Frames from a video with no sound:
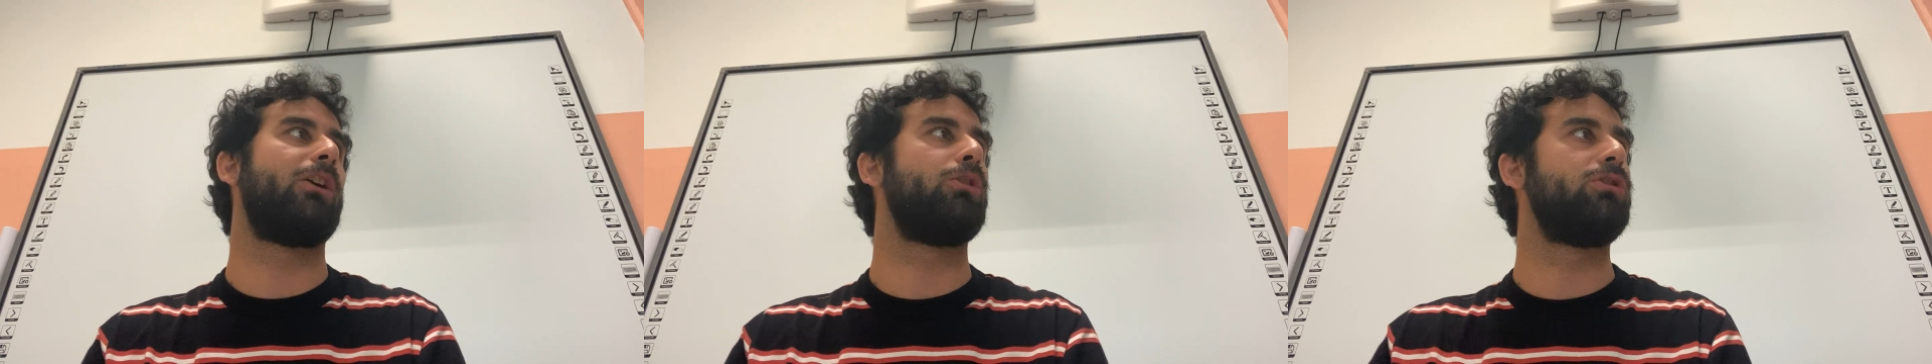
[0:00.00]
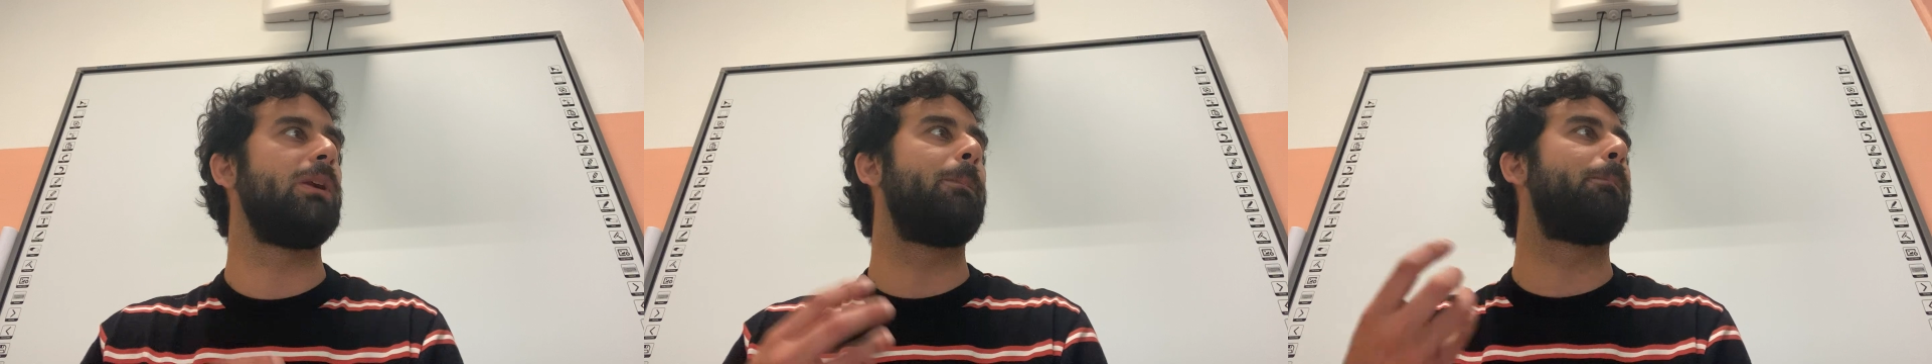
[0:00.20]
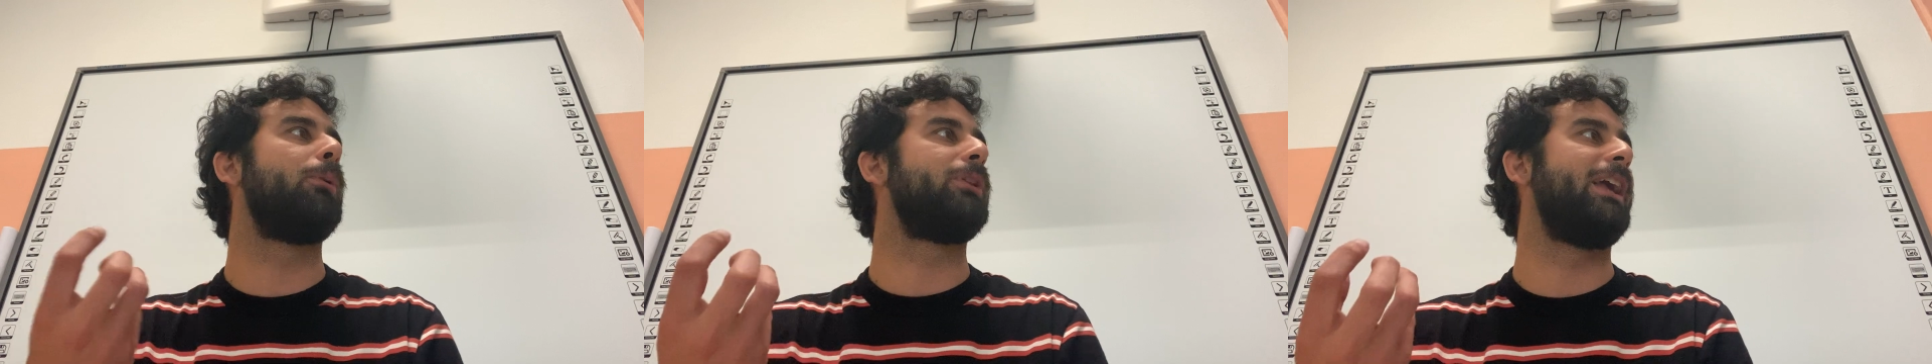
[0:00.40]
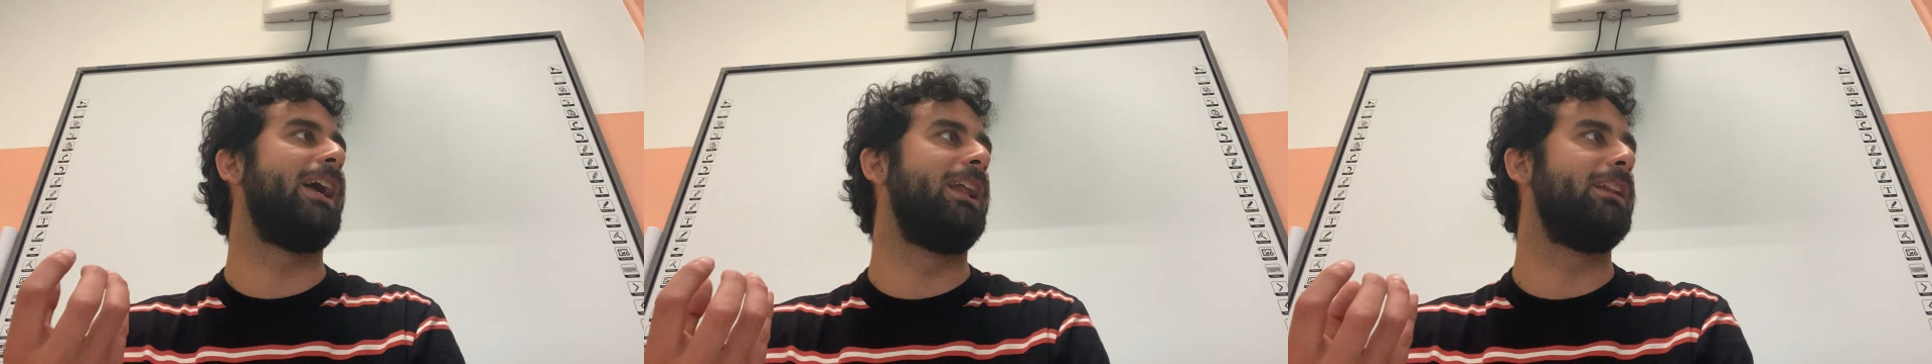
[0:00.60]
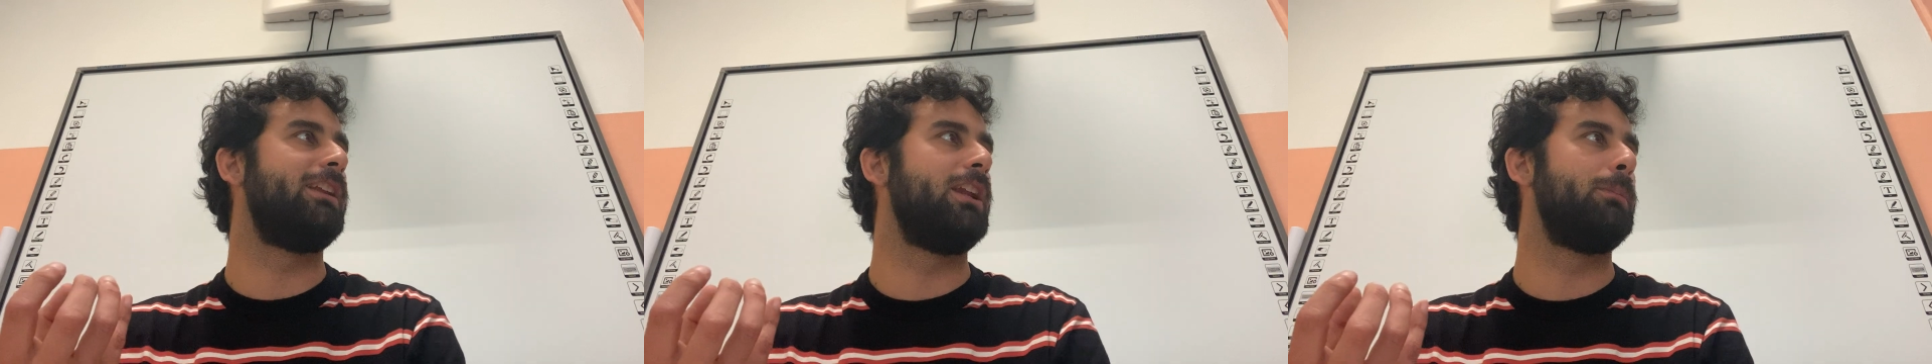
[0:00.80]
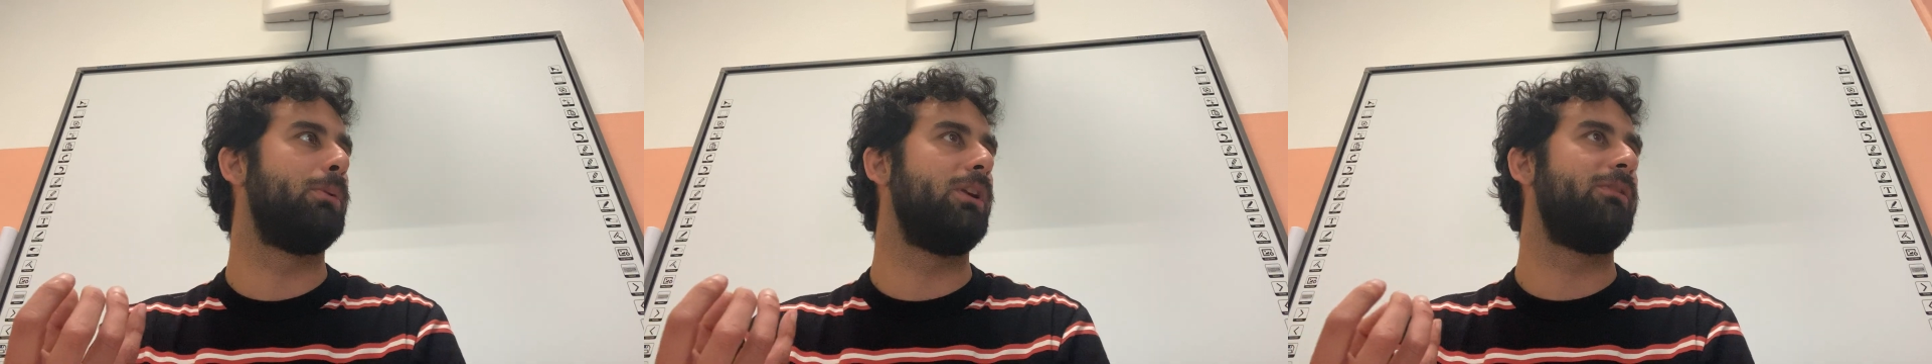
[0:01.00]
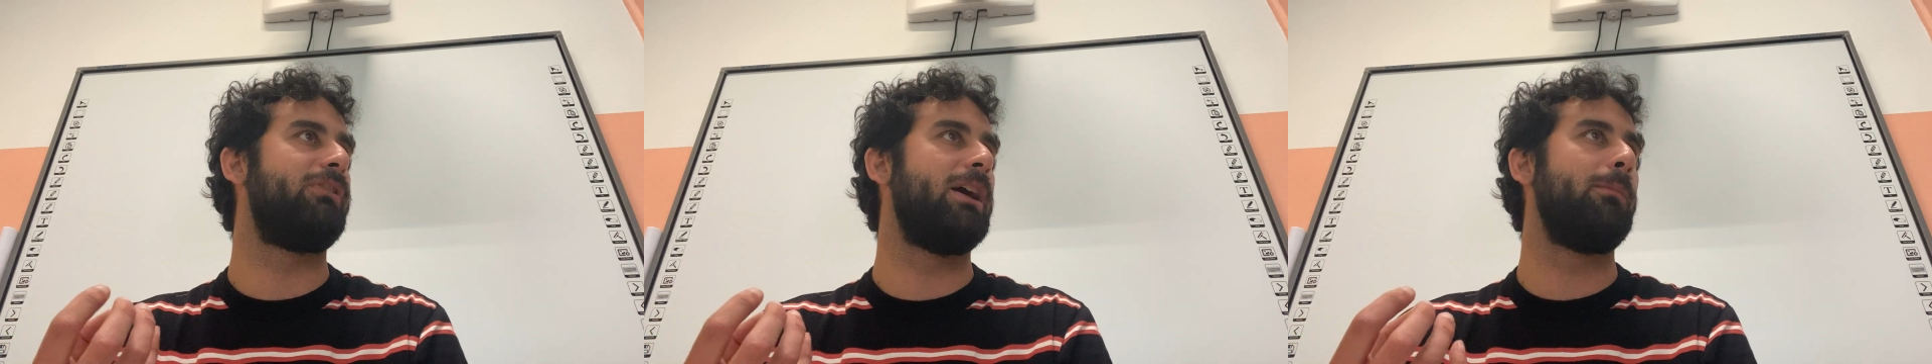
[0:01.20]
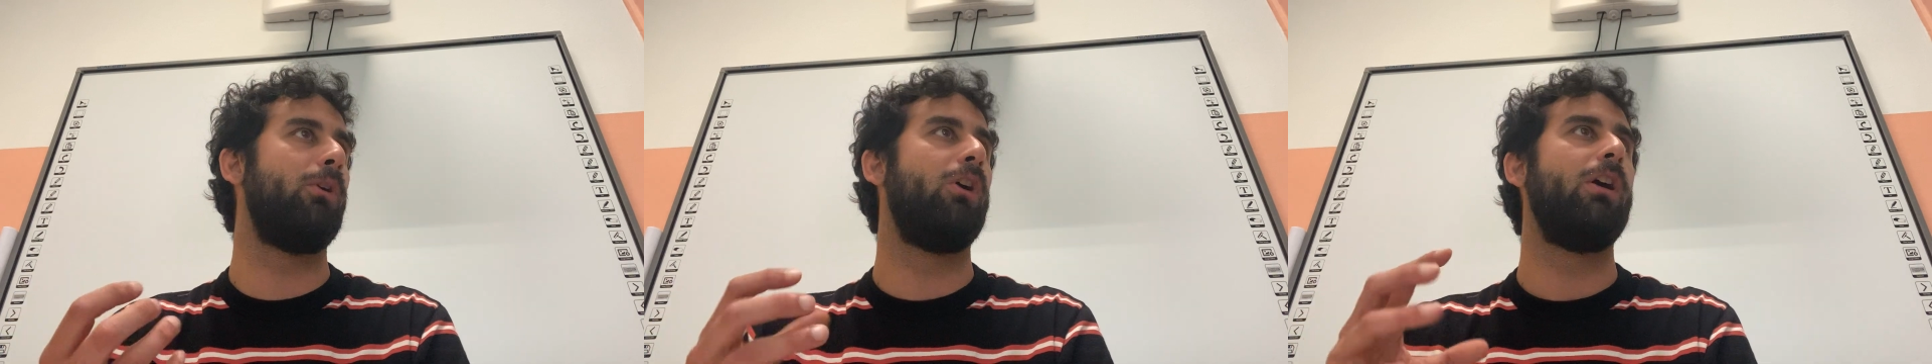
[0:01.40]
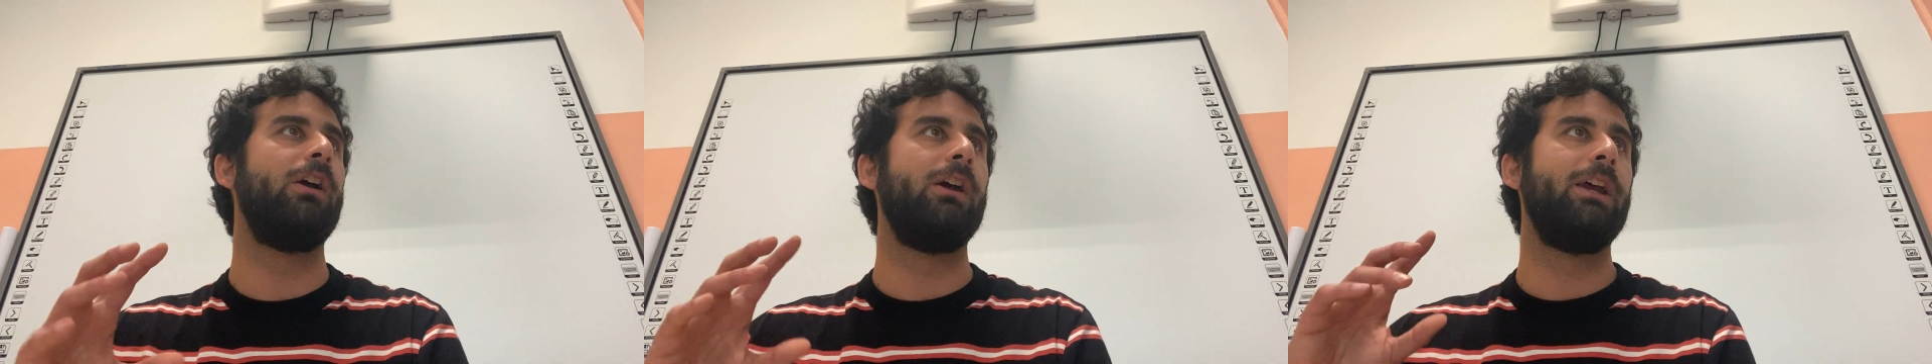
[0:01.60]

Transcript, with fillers: così potente di Polifemo